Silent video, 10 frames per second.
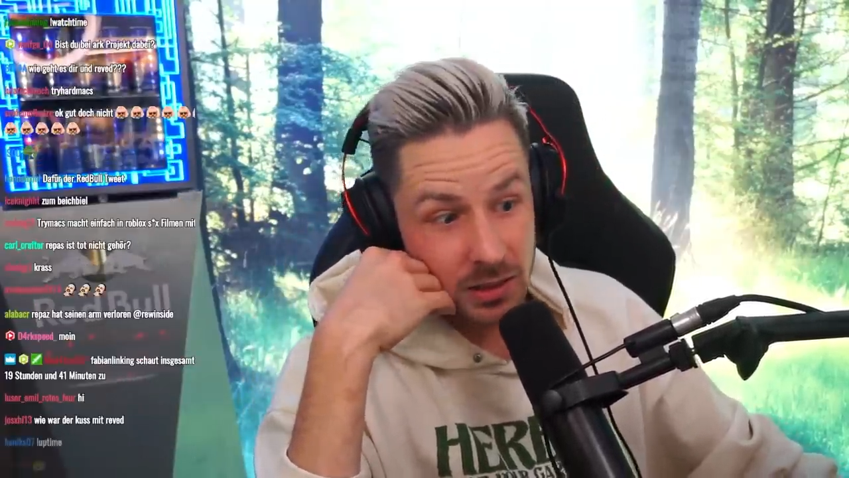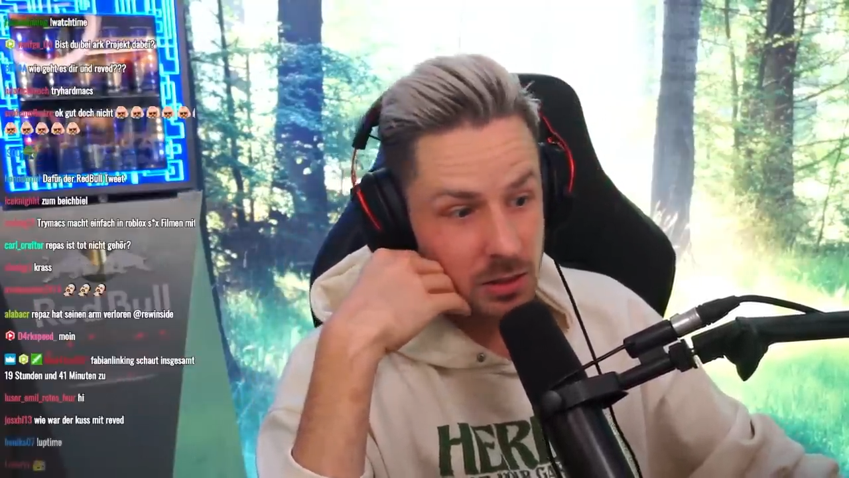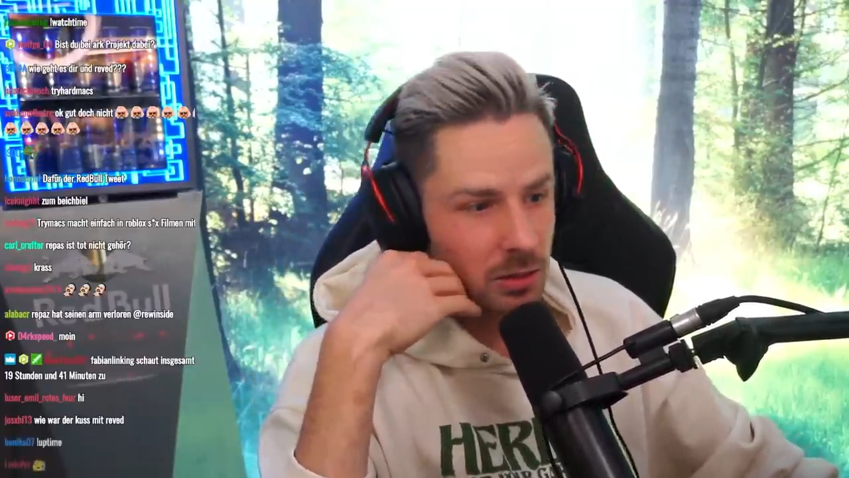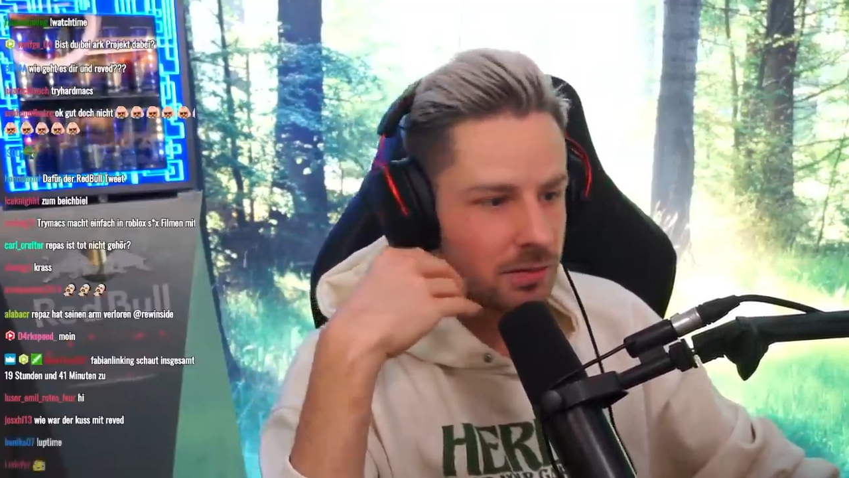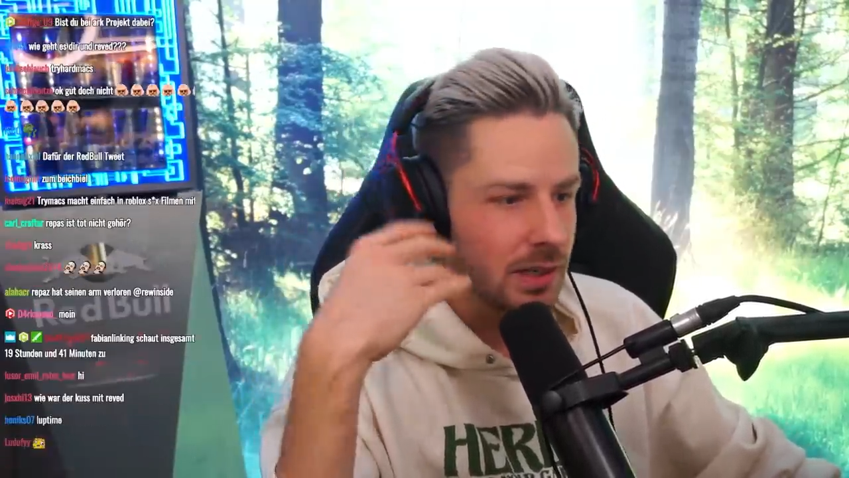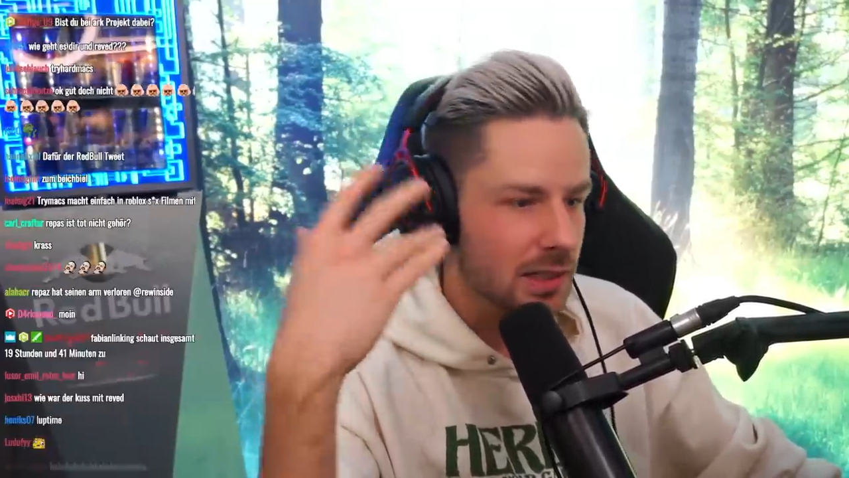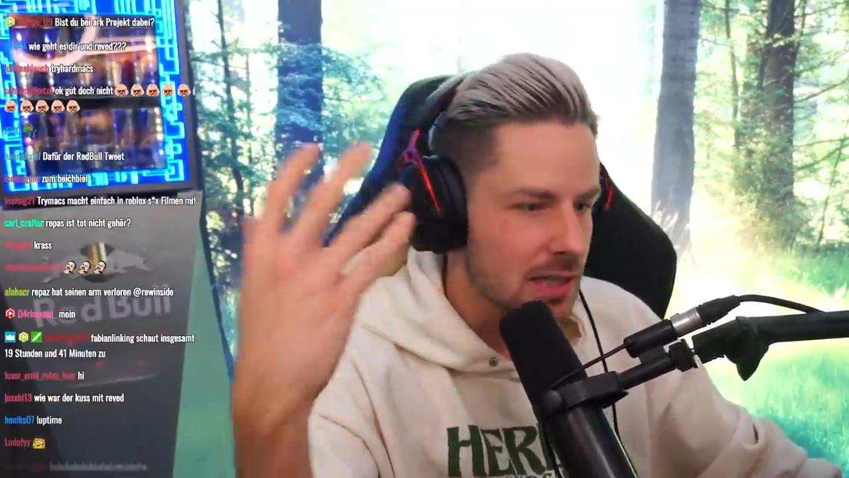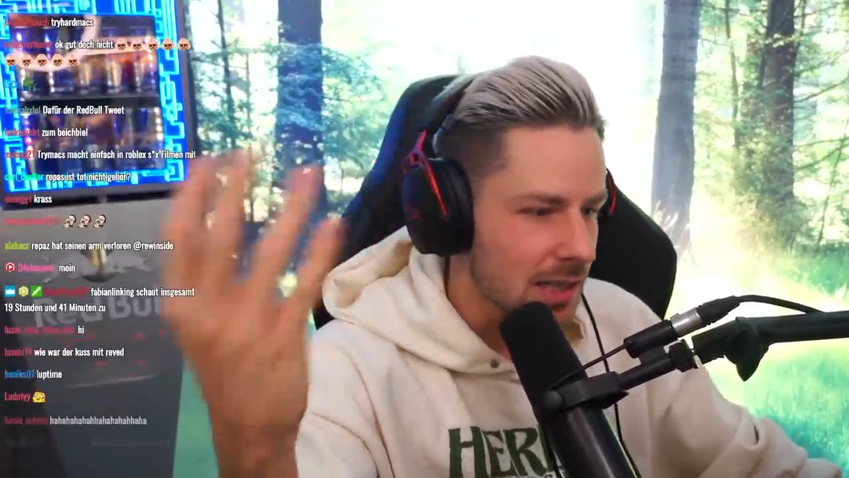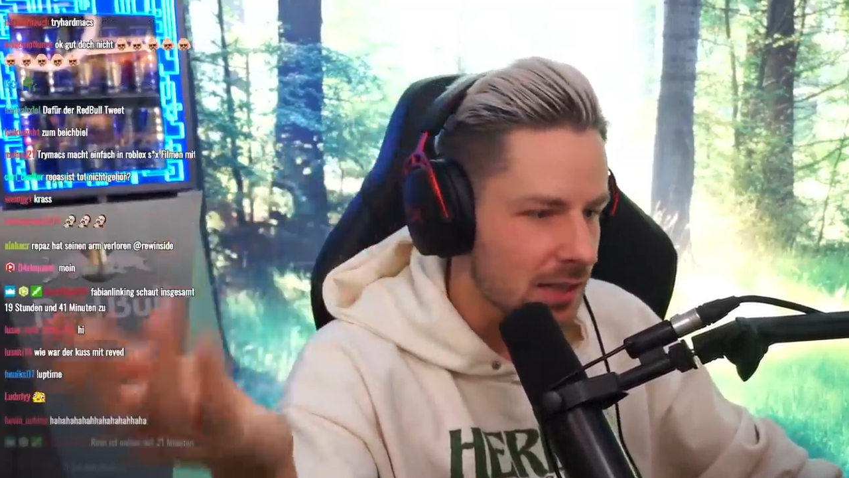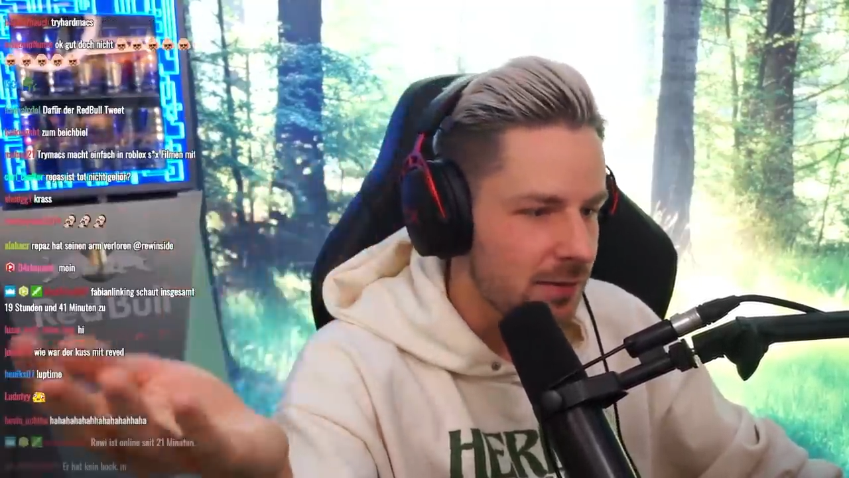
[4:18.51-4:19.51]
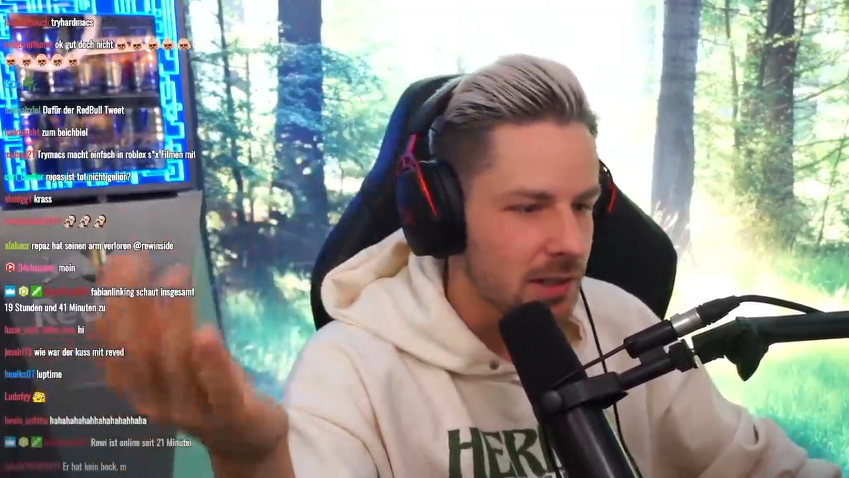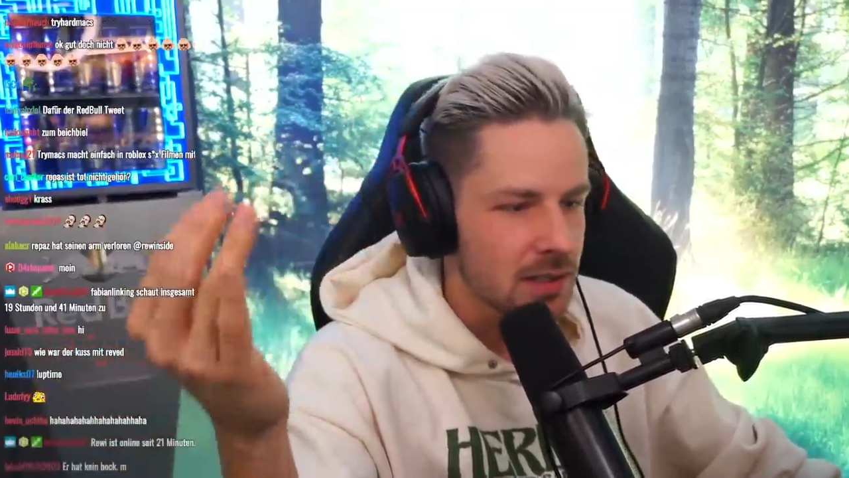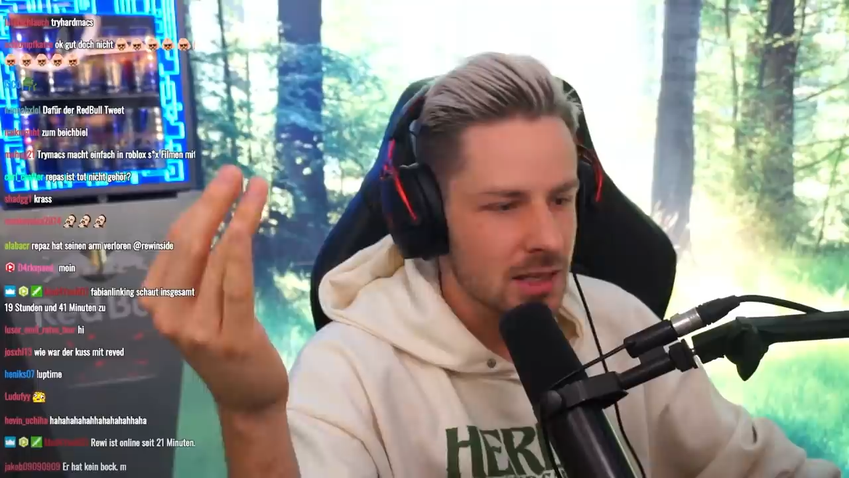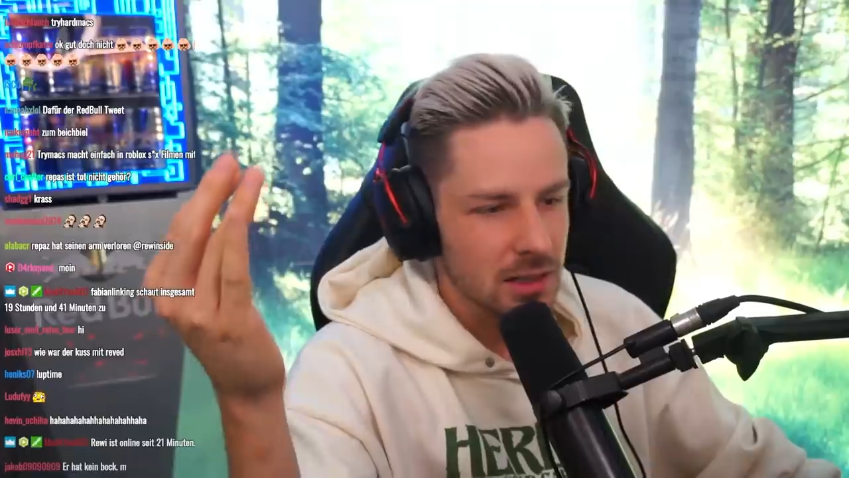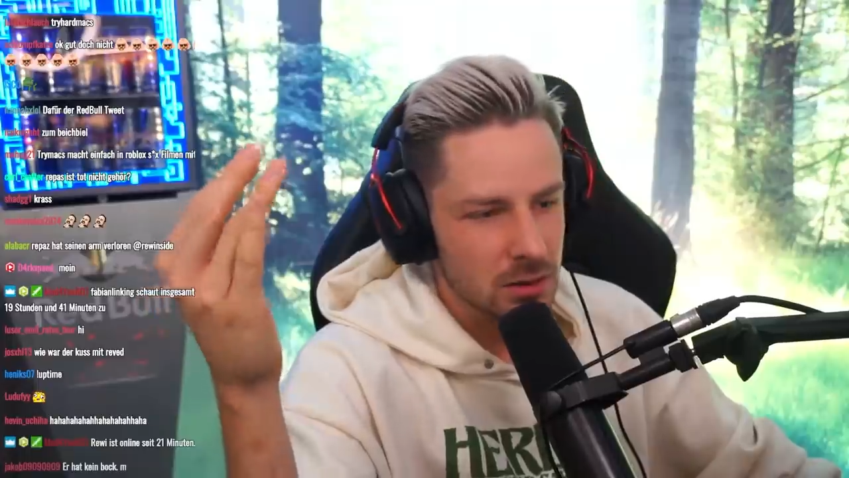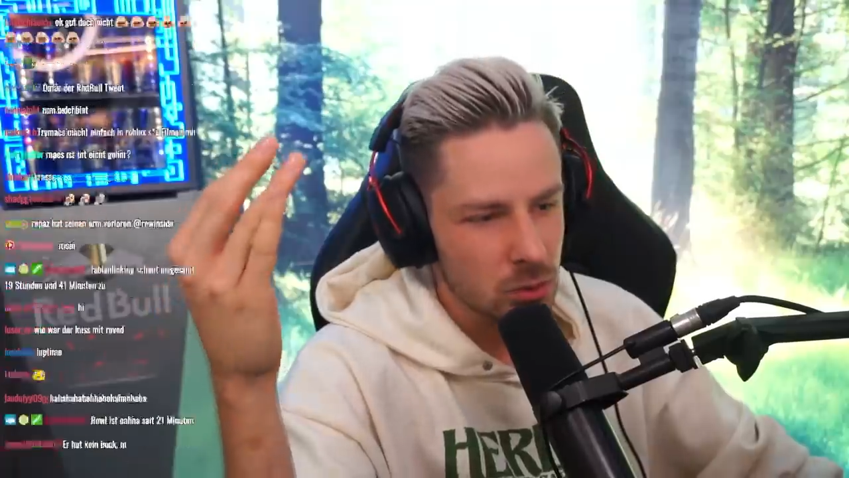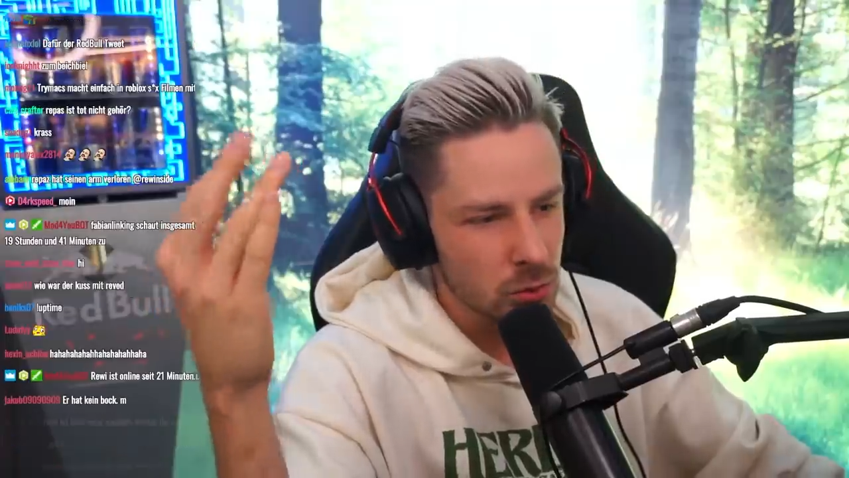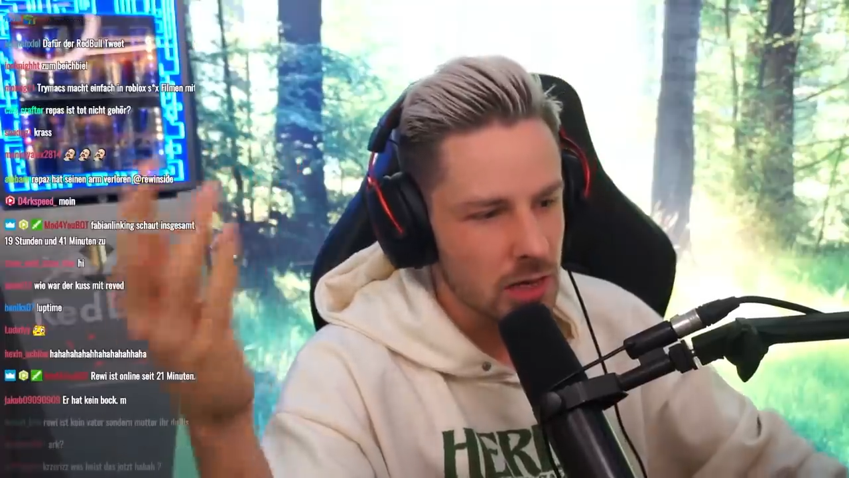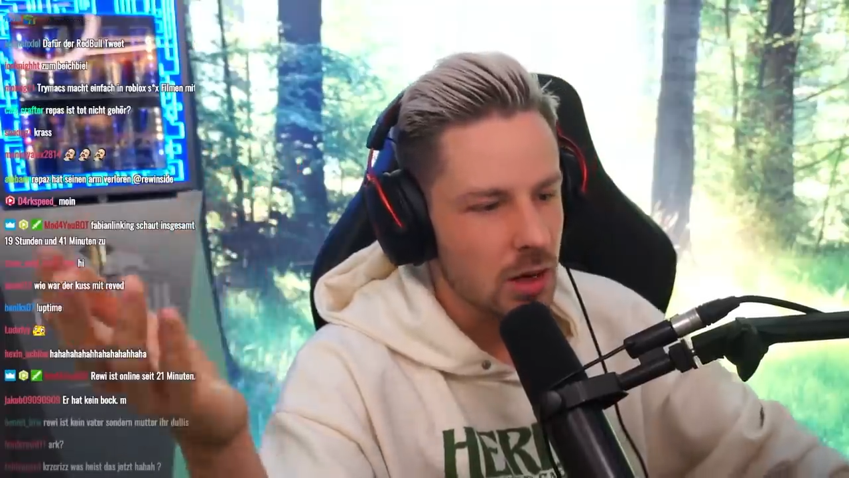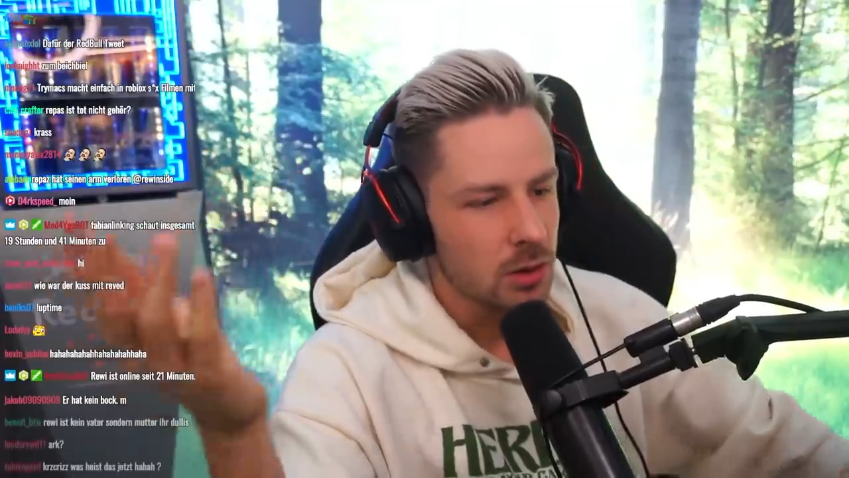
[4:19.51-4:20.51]
So, wie gesagt, ich will jetzt da nicht zu
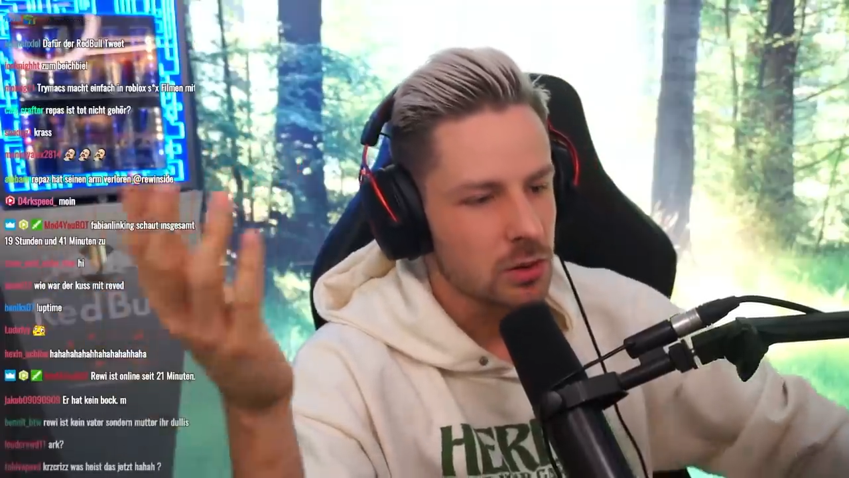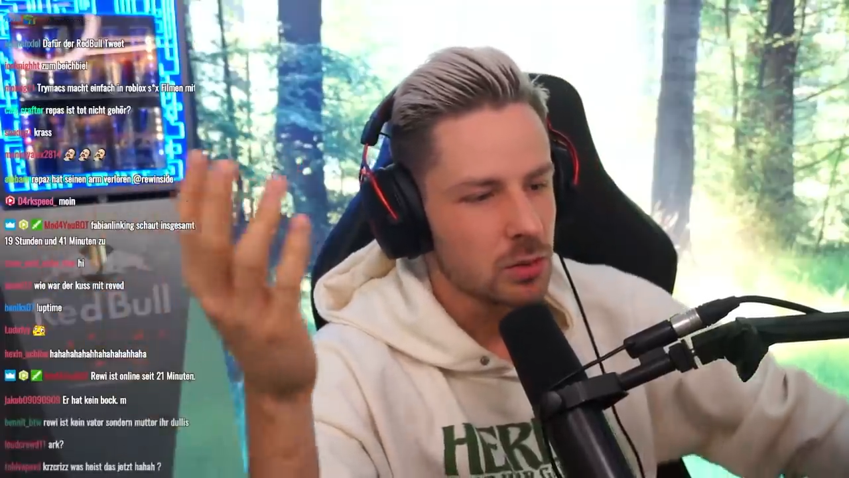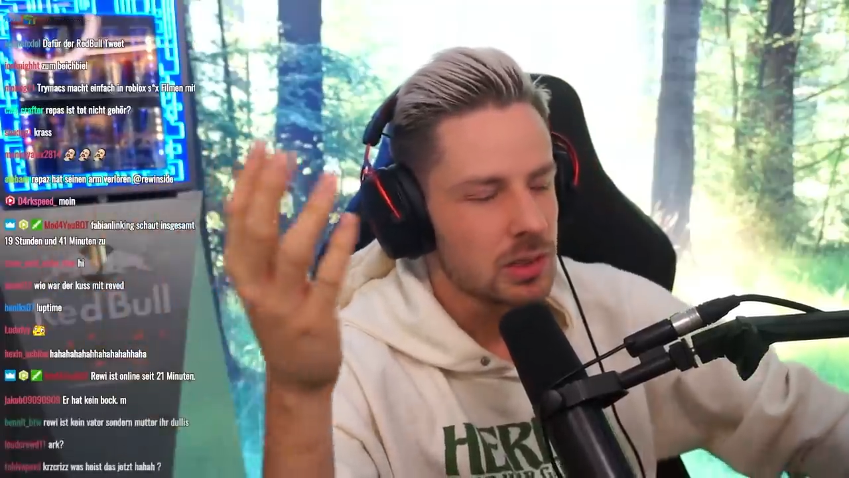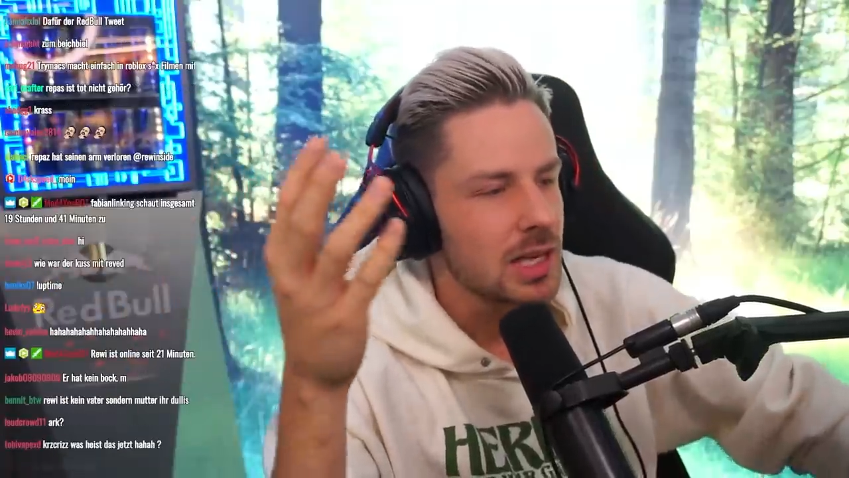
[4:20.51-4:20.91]
sehr ausholen.